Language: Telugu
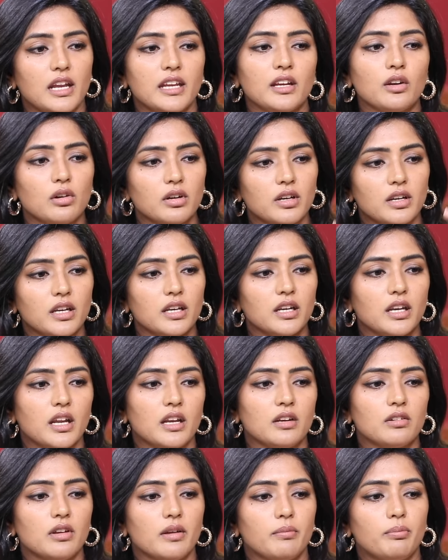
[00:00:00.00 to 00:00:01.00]
ఇంకోటి
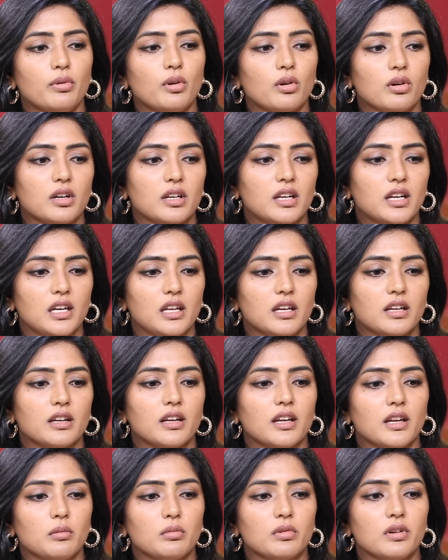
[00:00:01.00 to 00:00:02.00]
నేను ఎప్పుడు ఒకటి
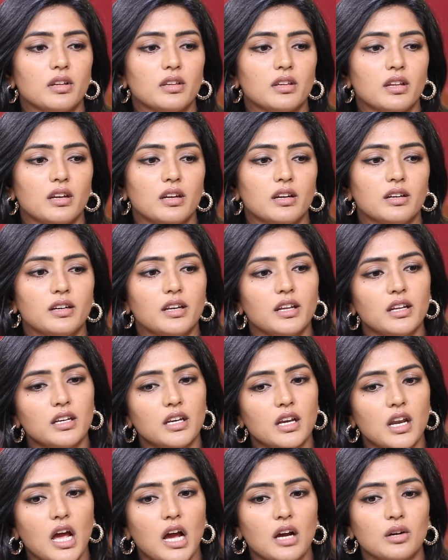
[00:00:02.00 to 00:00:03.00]
క్లియర్గా ఏముండేదానంటే
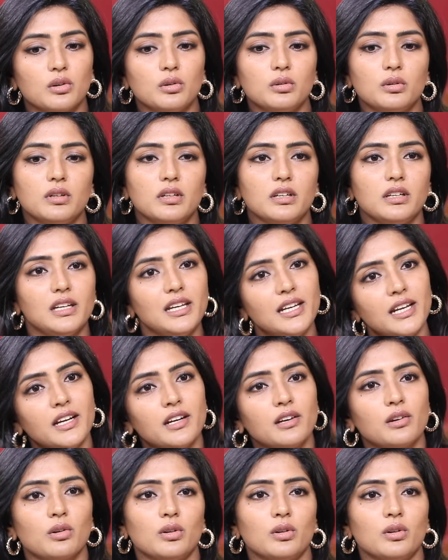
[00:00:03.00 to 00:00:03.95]
నాకు లీడ్